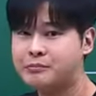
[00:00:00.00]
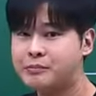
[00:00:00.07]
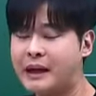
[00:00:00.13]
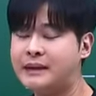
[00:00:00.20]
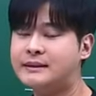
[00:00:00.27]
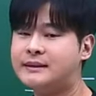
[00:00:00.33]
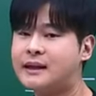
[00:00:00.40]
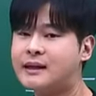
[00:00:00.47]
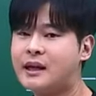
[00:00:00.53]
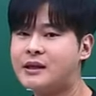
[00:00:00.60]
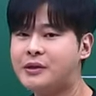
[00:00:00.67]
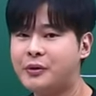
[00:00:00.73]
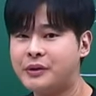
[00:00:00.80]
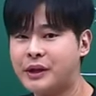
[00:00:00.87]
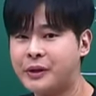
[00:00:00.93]

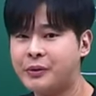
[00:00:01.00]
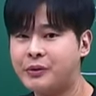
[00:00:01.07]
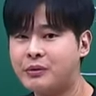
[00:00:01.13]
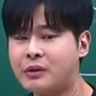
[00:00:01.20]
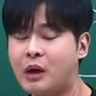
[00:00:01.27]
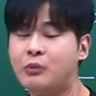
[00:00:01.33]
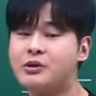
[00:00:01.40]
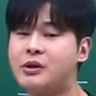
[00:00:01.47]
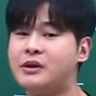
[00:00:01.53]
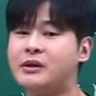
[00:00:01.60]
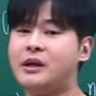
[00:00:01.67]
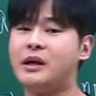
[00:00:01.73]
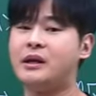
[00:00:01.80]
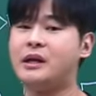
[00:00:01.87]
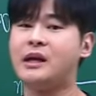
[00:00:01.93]
발산하는 거네요? 라고
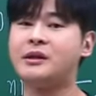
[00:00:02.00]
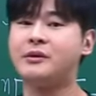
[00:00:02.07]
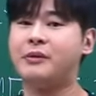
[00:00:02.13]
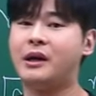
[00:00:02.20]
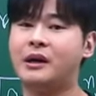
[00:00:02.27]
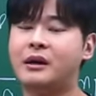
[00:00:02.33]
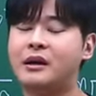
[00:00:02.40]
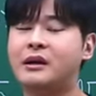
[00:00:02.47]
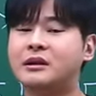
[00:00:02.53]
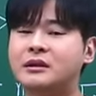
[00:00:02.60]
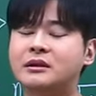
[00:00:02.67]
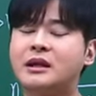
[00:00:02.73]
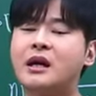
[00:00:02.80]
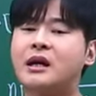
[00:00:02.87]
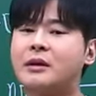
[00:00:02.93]
저한테 얘기하는 거야.
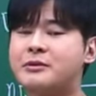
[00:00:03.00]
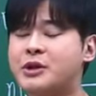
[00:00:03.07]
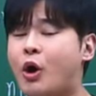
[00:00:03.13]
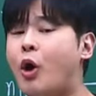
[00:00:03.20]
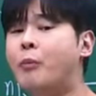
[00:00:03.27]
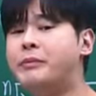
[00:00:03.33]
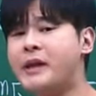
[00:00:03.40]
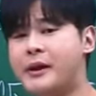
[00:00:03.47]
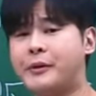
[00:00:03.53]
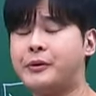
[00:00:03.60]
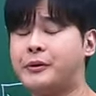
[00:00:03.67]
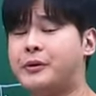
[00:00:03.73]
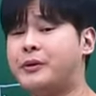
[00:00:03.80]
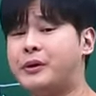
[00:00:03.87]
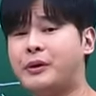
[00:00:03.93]
극한값이 없네요.
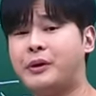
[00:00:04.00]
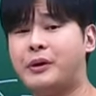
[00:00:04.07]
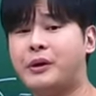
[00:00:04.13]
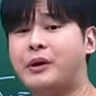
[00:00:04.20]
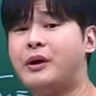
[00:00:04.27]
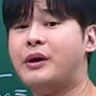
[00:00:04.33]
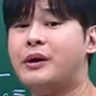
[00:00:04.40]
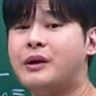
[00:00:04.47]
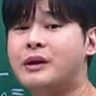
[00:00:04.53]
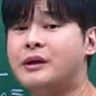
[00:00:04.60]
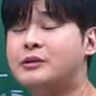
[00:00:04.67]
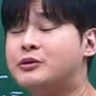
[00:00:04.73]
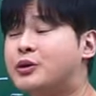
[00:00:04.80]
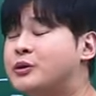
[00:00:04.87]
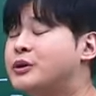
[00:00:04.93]

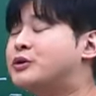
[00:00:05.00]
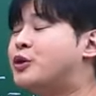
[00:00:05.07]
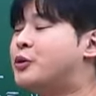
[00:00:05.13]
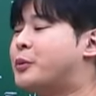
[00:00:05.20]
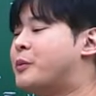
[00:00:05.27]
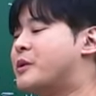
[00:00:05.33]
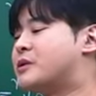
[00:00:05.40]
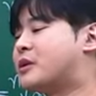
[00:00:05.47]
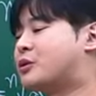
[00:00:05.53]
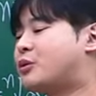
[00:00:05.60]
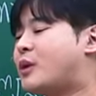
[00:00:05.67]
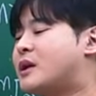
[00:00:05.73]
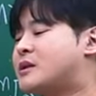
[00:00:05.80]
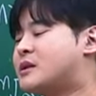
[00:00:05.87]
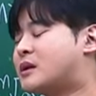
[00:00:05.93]
저는 그걸 보면서
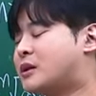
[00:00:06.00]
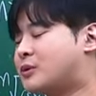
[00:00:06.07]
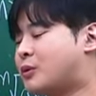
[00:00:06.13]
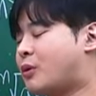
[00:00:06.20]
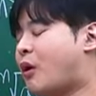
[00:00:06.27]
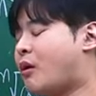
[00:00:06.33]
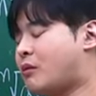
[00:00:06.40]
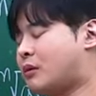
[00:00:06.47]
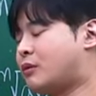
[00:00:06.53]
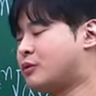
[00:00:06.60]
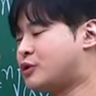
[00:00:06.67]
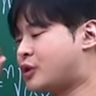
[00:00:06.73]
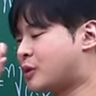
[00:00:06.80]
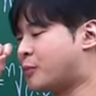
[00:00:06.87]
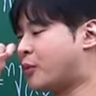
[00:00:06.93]
또 한 차례 또 어? 어,
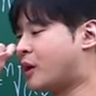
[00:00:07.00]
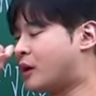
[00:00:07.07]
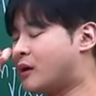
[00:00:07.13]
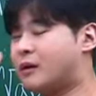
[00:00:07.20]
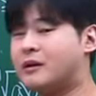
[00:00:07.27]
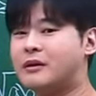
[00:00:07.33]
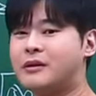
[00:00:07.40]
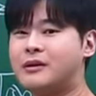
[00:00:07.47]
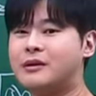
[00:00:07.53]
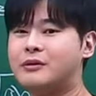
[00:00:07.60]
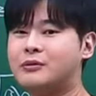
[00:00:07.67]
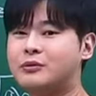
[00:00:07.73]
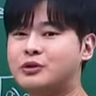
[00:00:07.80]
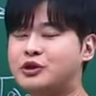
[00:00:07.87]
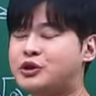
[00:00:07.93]
이 새끼 뭐야?
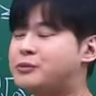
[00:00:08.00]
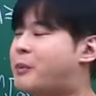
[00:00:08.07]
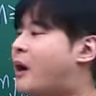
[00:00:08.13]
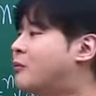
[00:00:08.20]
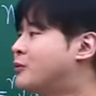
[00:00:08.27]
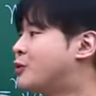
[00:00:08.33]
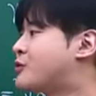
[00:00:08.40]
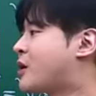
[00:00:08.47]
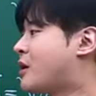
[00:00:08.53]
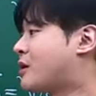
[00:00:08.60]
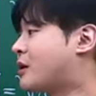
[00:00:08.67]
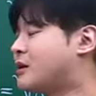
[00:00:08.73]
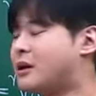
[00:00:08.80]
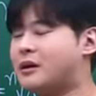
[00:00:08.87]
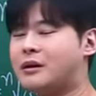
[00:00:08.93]
지 마음대로
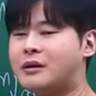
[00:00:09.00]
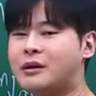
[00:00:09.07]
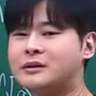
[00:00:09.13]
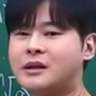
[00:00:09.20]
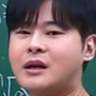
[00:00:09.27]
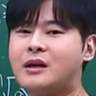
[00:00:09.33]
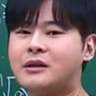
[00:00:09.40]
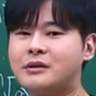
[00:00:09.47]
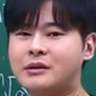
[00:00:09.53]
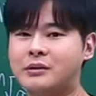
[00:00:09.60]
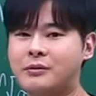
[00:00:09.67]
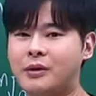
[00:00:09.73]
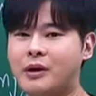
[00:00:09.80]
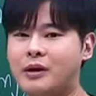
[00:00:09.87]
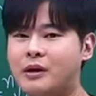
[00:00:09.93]
생각하네? 라는 생각이
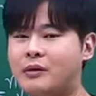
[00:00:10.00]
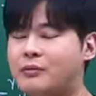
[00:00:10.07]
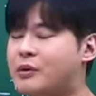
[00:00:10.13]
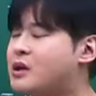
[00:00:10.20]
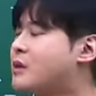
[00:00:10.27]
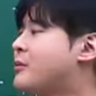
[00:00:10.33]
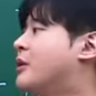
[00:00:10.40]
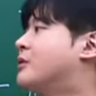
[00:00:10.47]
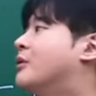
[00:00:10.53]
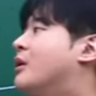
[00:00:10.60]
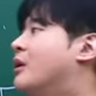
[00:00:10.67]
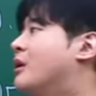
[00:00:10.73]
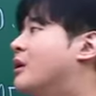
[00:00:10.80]
드는 거야. 왜냐면